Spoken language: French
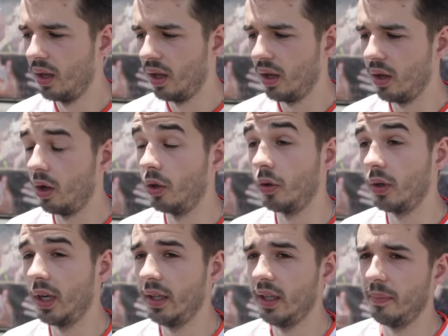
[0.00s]
en
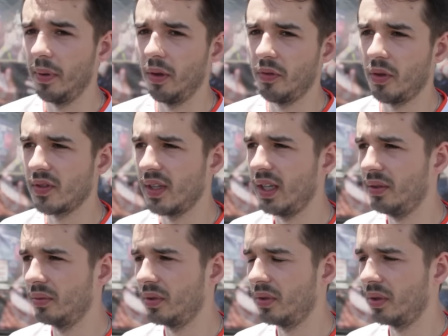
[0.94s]
anglais et pas en français
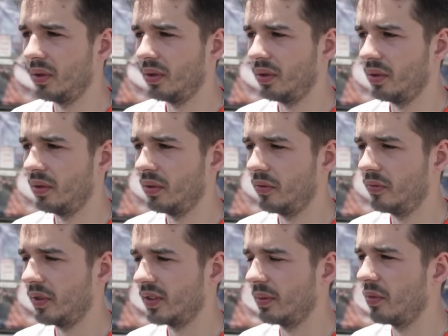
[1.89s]
donc
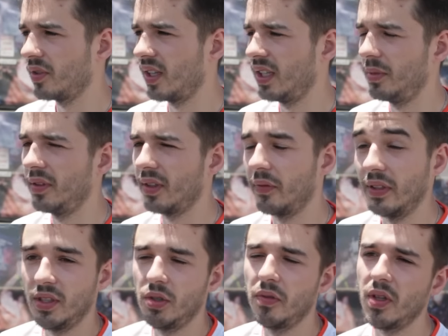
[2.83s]
forcément ça limiterait, enfin
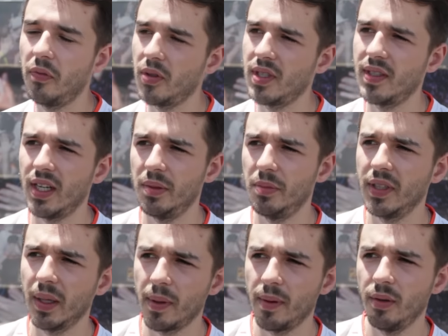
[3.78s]
si je le faisais en français ça
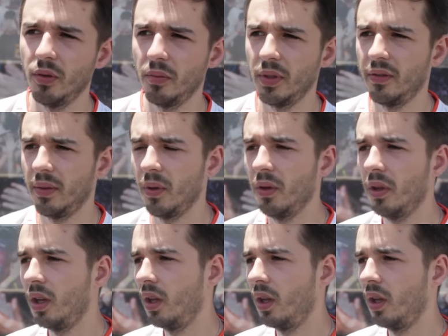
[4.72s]
limiterait pas mal le nombre d'événements